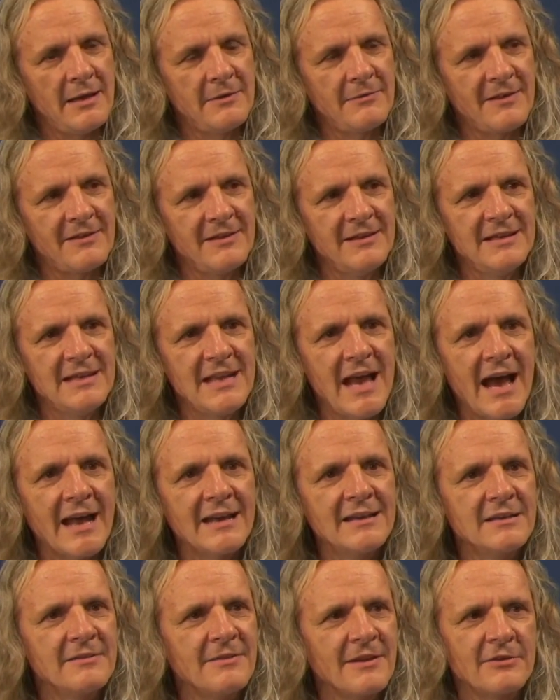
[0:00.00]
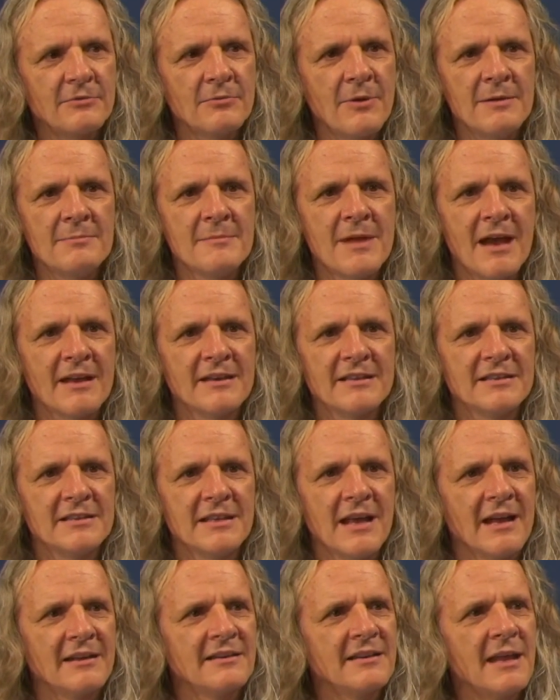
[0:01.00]
etwas in die Hand, was du ihm gar nicht
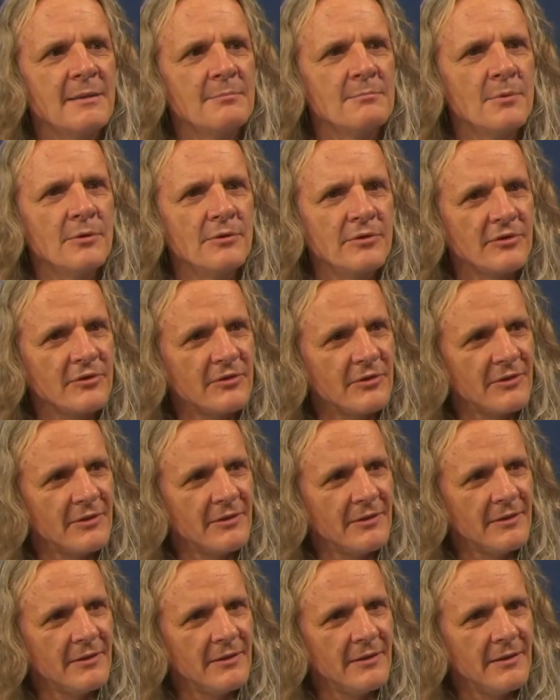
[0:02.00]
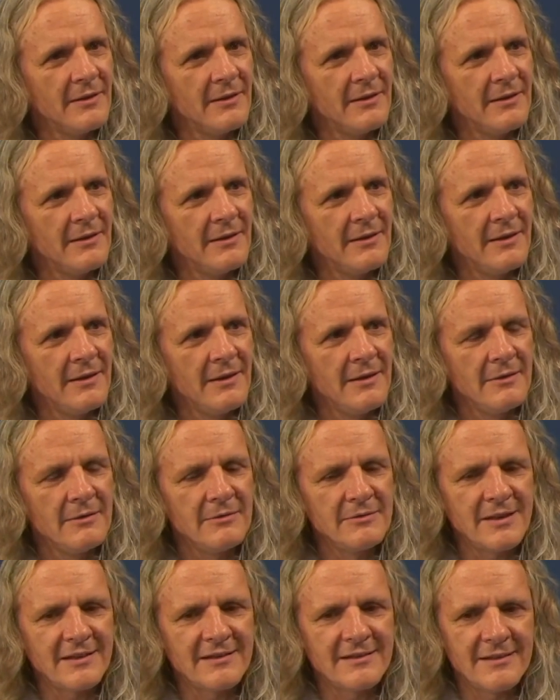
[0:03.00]
in die Hand geben musst. Mhm.
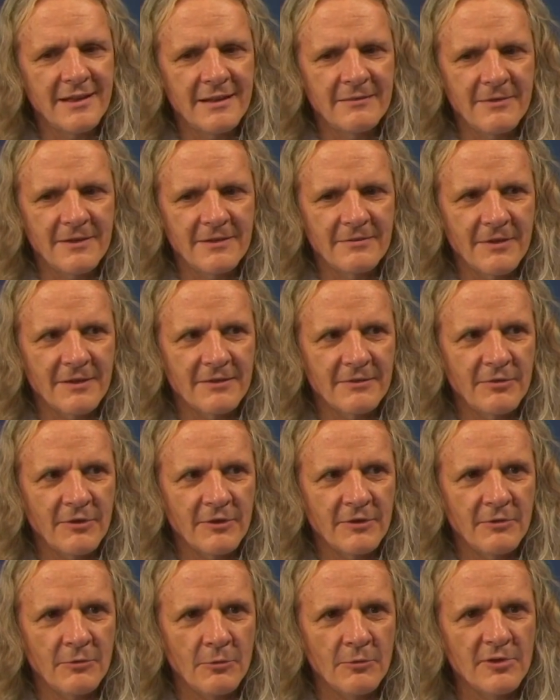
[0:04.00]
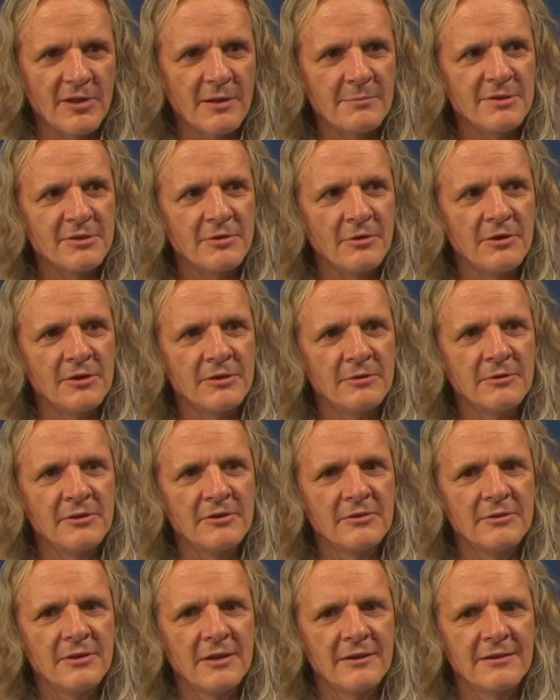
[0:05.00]
Und das ist etwas, was von großer Bedeutung
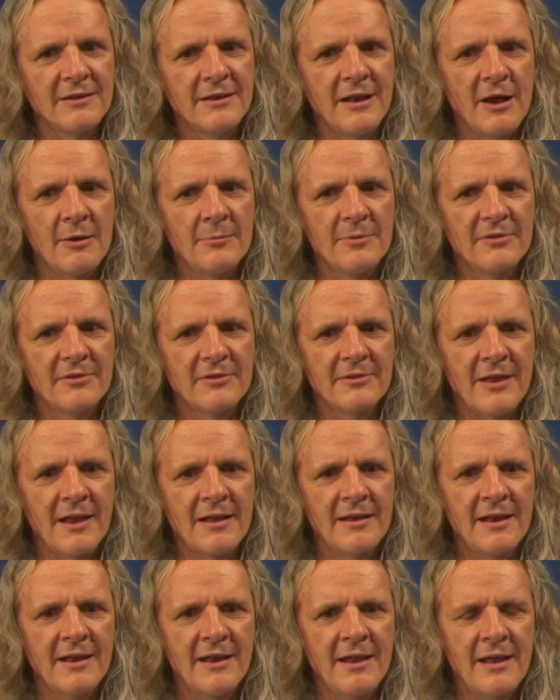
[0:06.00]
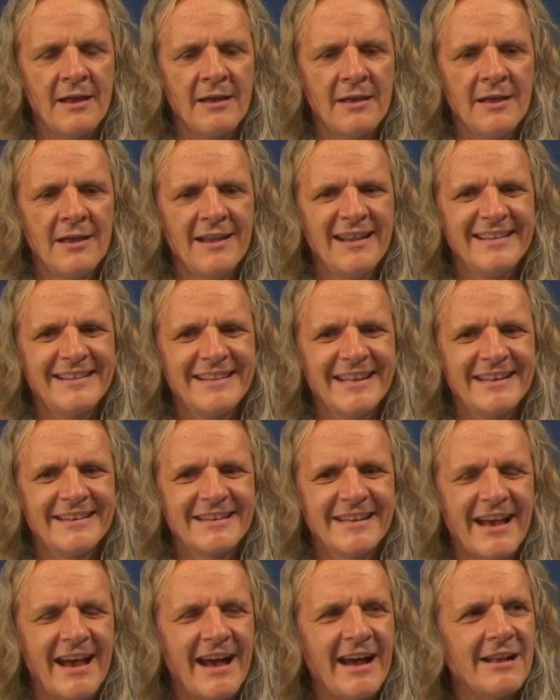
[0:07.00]
ist. Und ich glaube, es ist einer der
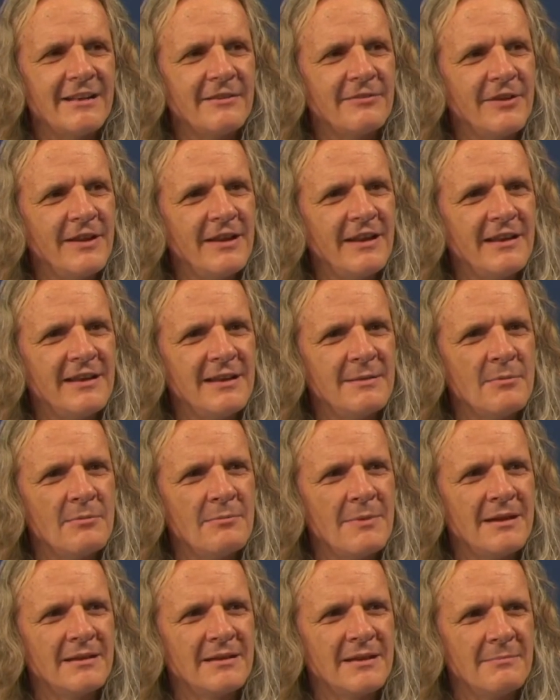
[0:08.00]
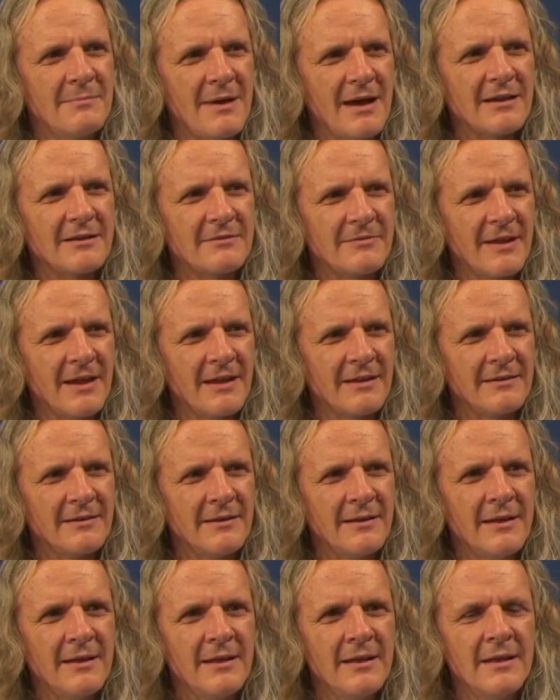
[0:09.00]
zentralen Fehler, die im Moment gemacht
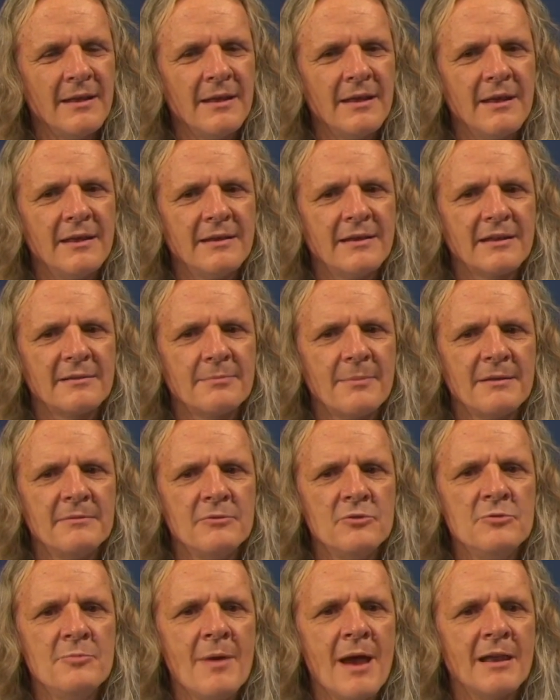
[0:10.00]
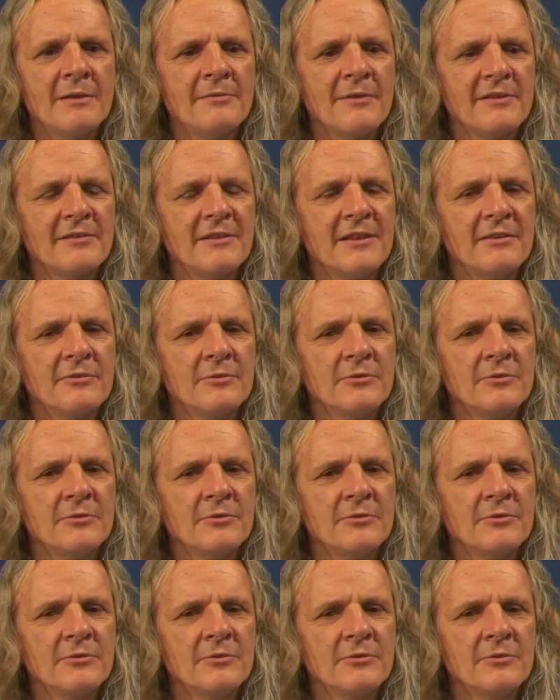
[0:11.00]
werden, ja, ja. Äh, dass man über etwas